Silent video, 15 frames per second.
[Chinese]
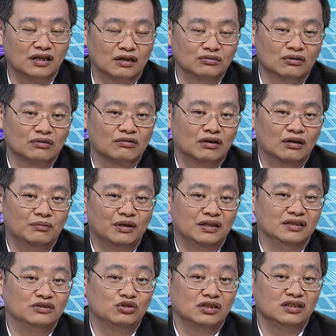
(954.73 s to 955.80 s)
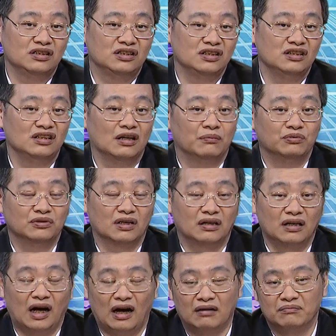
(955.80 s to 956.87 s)
道说，观众朋友你最近心情也不是
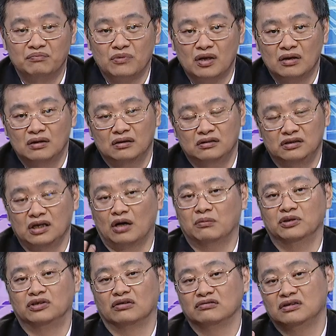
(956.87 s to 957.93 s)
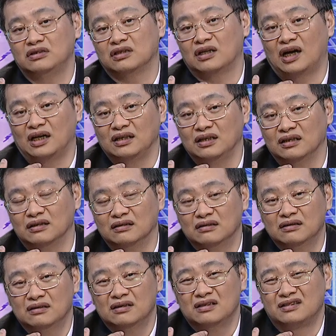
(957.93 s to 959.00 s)
很好。你像我们从事这个行业的，
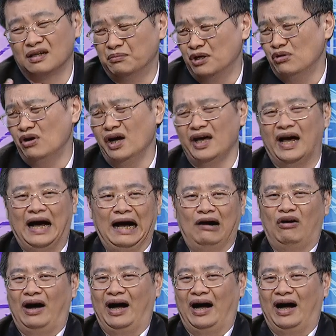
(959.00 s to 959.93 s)
怎么会好